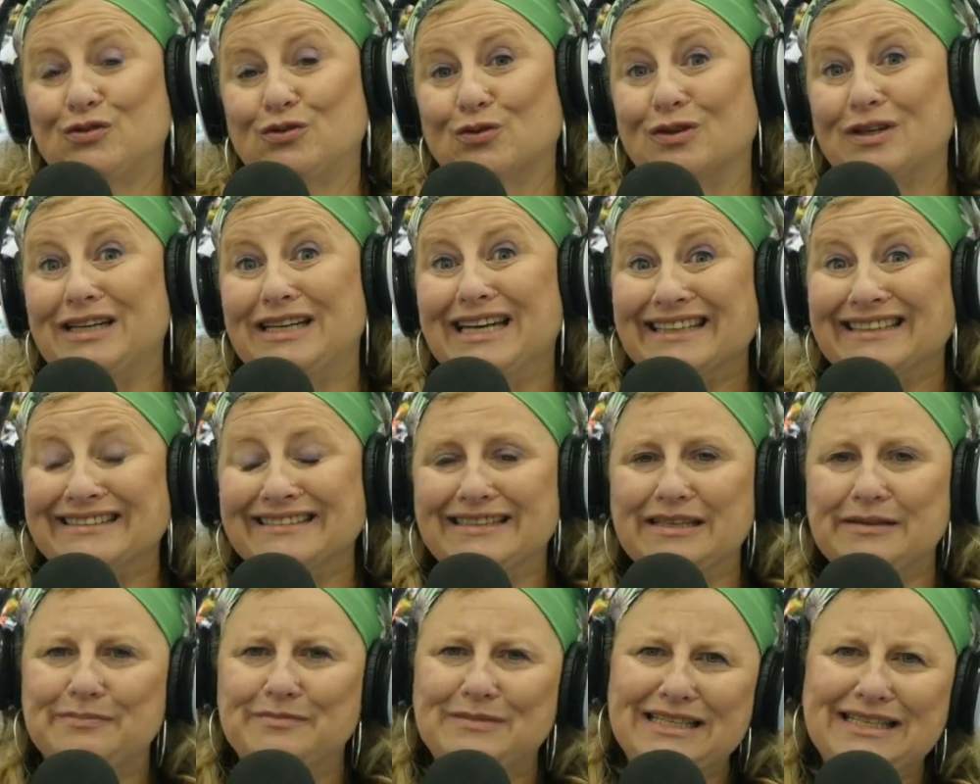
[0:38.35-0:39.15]
sur
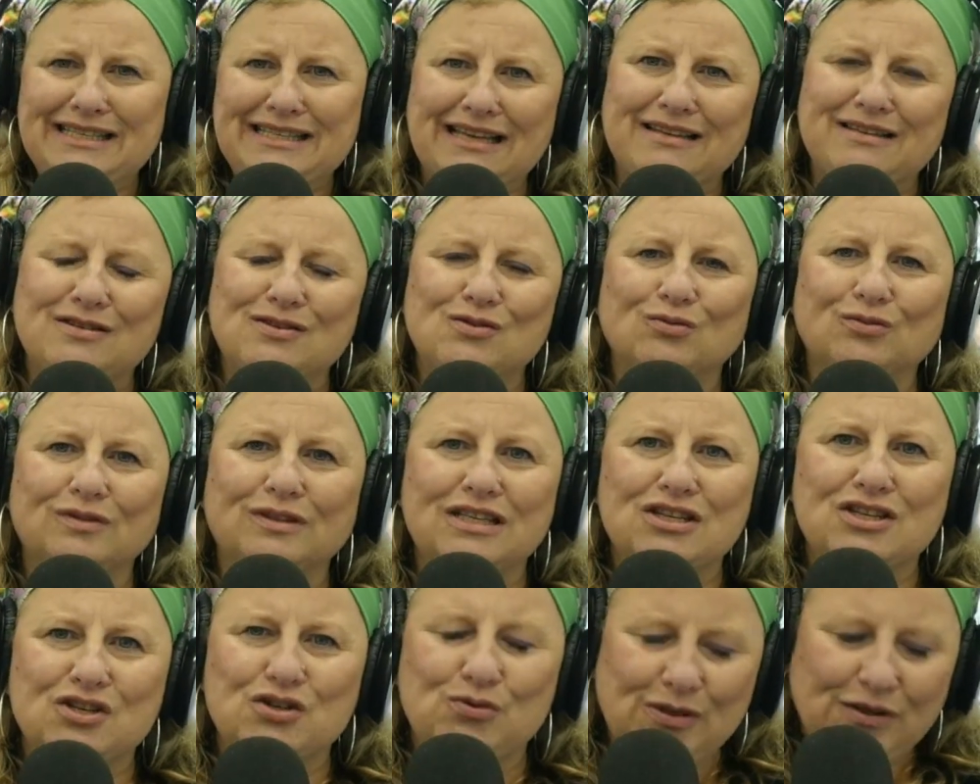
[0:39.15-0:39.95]
l'indemnisation
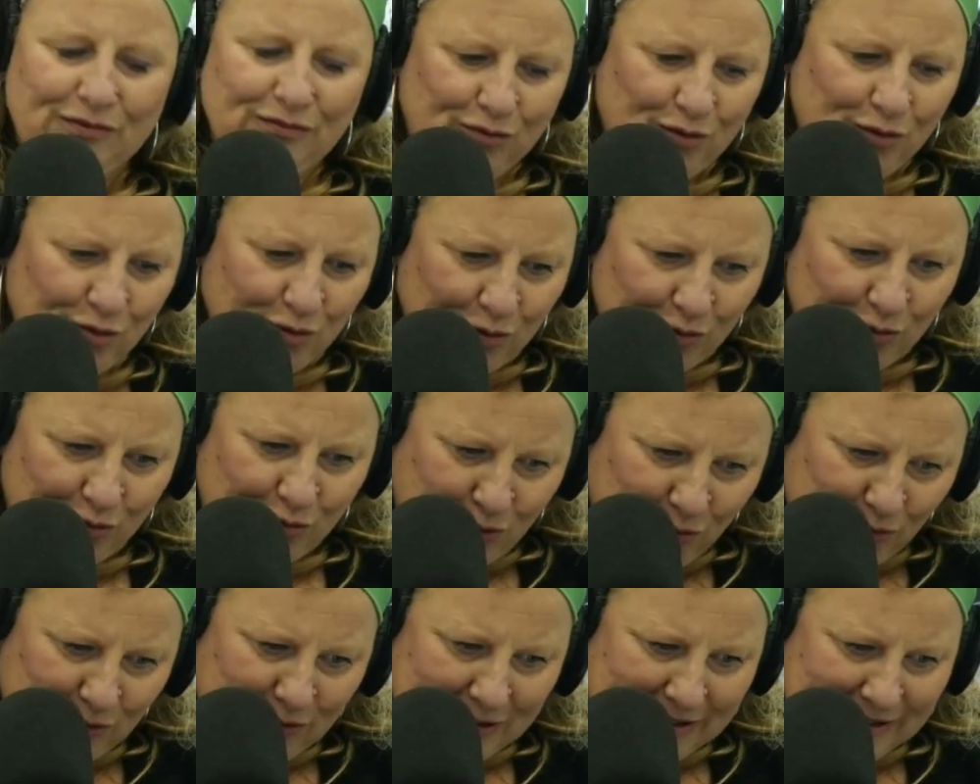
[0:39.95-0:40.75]
des Juifs de
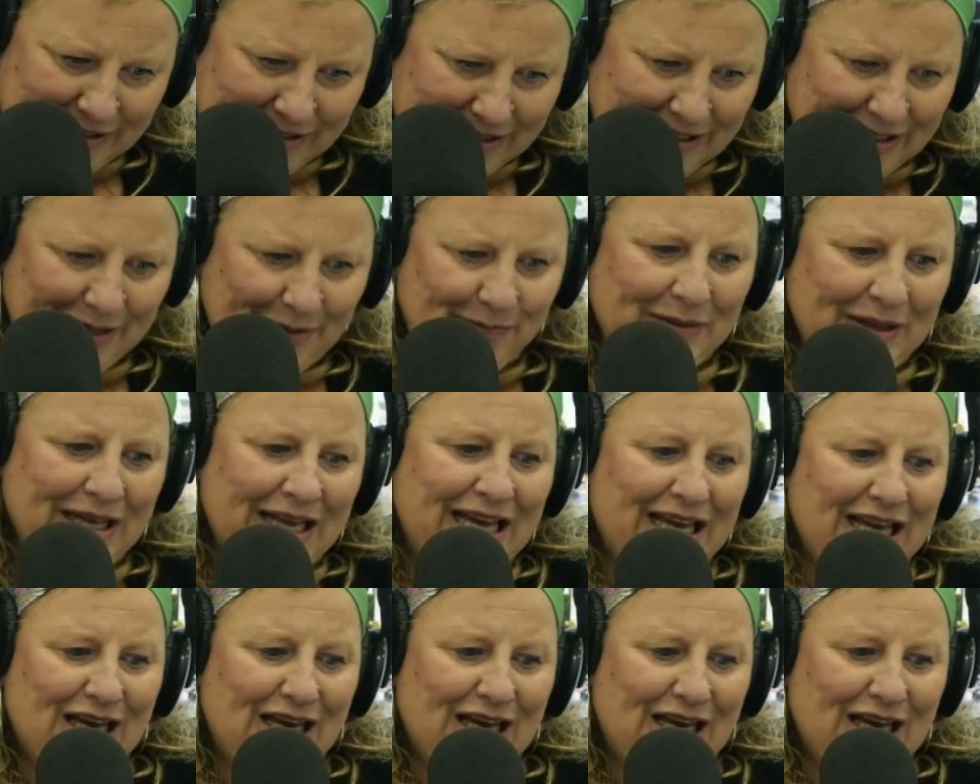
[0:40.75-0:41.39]
Tunisie